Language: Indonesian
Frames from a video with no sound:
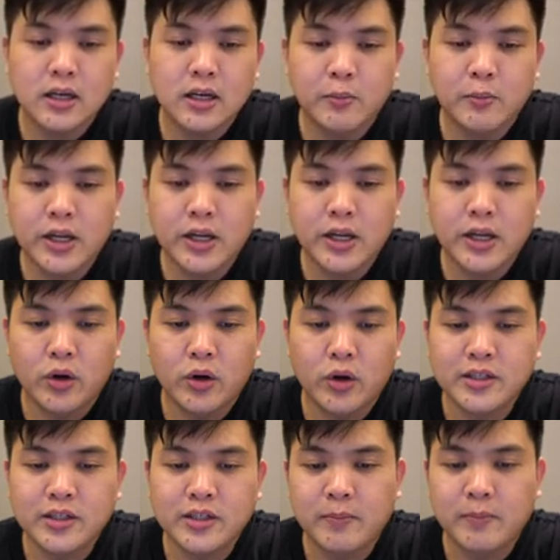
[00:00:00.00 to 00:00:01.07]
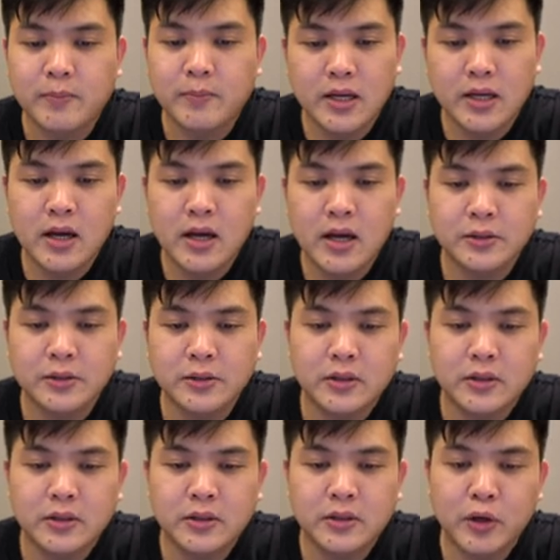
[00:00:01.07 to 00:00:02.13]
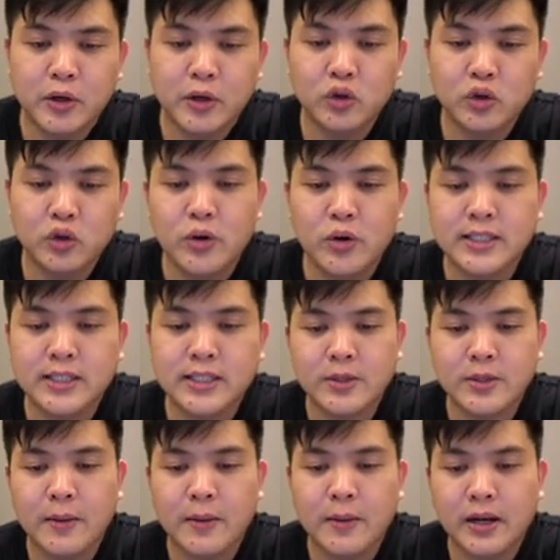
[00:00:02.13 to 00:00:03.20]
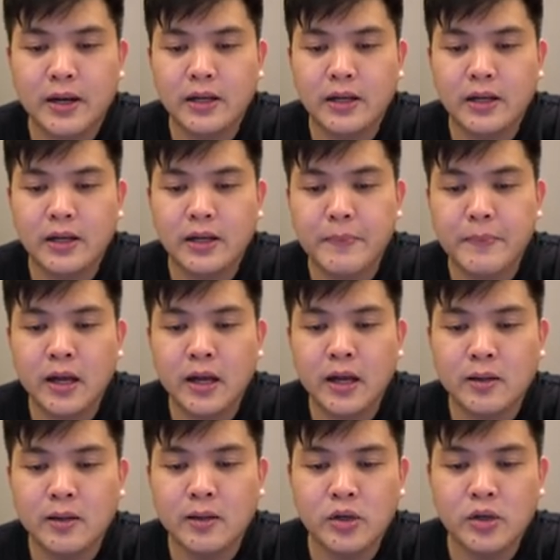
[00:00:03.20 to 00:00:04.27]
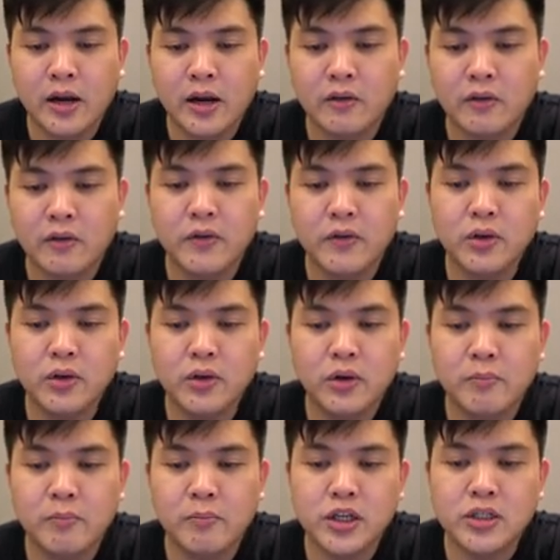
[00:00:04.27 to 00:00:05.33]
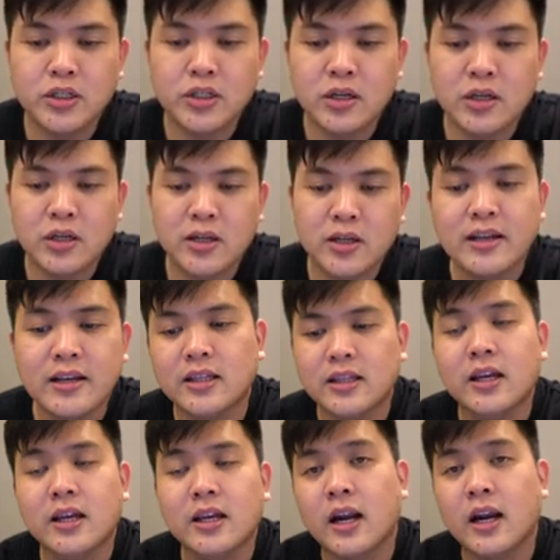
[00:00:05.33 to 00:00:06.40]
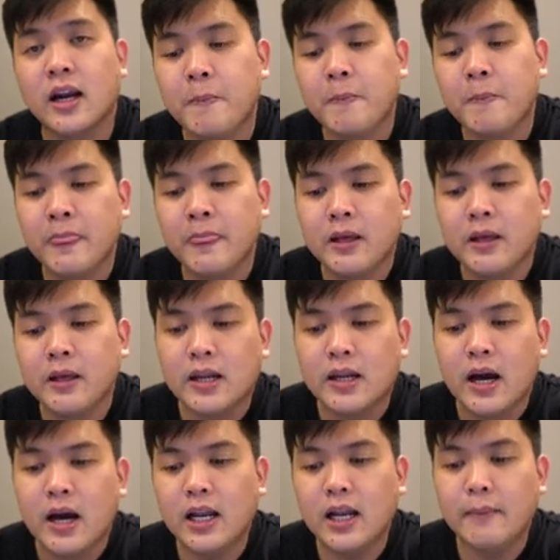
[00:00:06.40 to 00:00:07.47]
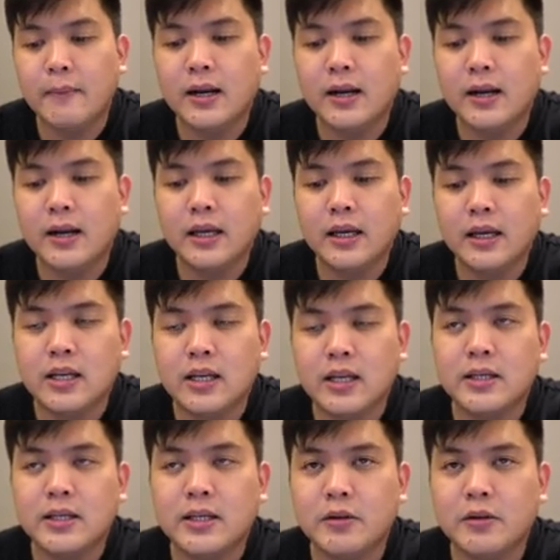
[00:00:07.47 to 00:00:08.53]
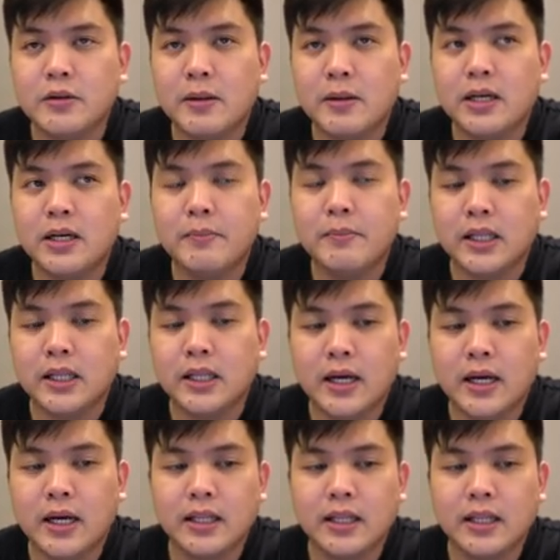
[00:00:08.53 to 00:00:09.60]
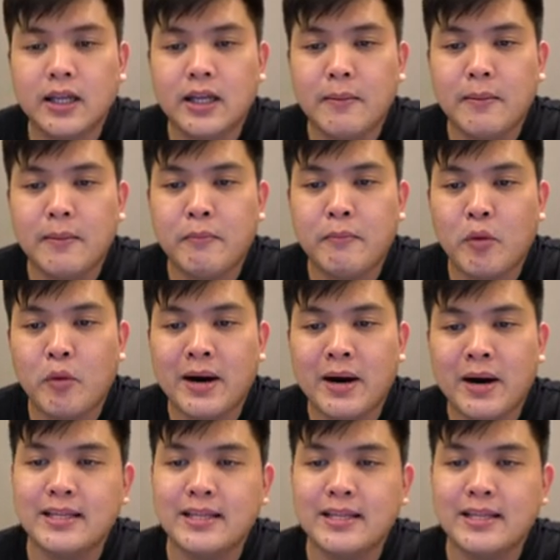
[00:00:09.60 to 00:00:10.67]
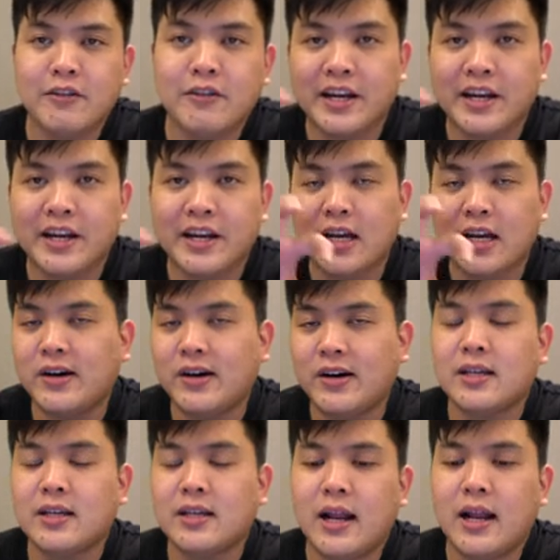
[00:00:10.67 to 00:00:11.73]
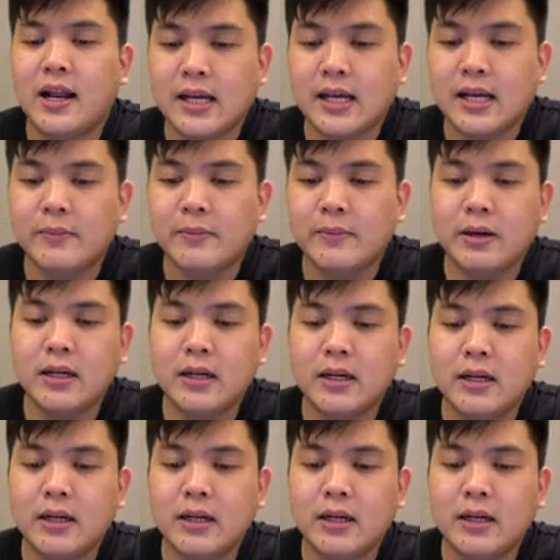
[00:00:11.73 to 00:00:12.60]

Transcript: kemudian watch time-nya gitu ya, pertumbuhan subscriber yang didapat, kemudian revenue, impression, dan CTR. Nah, hal yang menarik yang saya biasa pribadi perhatikan saat kita mau menganalisa versi advance adalah saat teman-teman